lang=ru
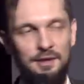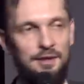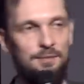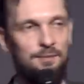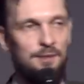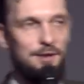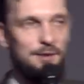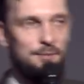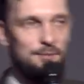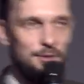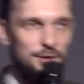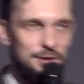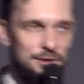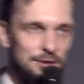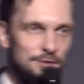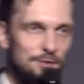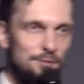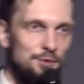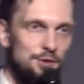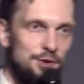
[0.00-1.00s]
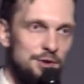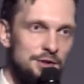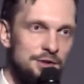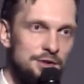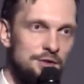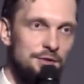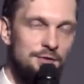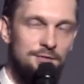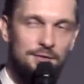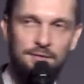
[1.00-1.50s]
И поэтому из этого можно
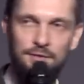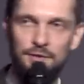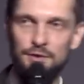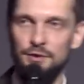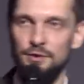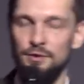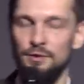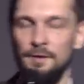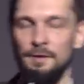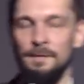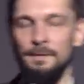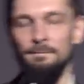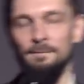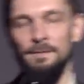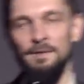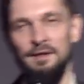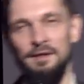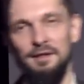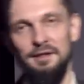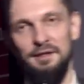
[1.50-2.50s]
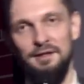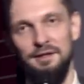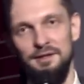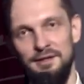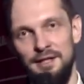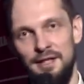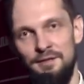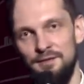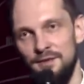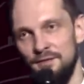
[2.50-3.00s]
сделать вывод, что а,
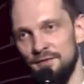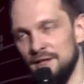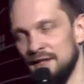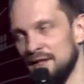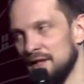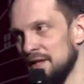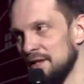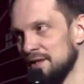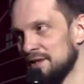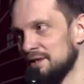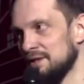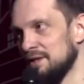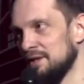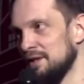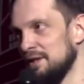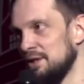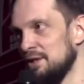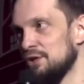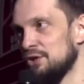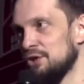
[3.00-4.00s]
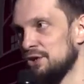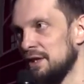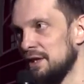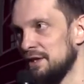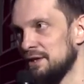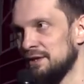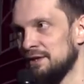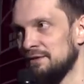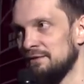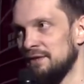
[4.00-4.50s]
Лавкрафт как раз
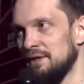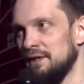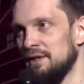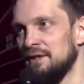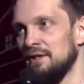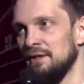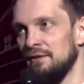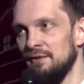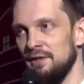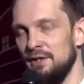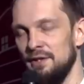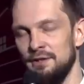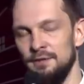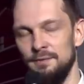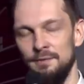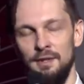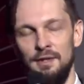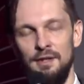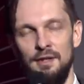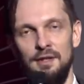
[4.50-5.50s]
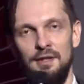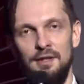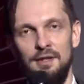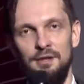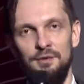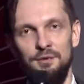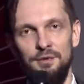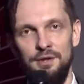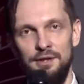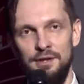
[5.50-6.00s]
ницшанство и дарвинизм,
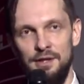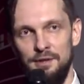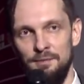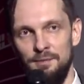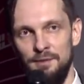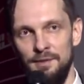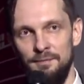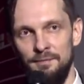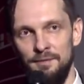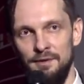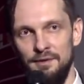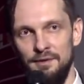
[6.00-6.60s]
он их как бы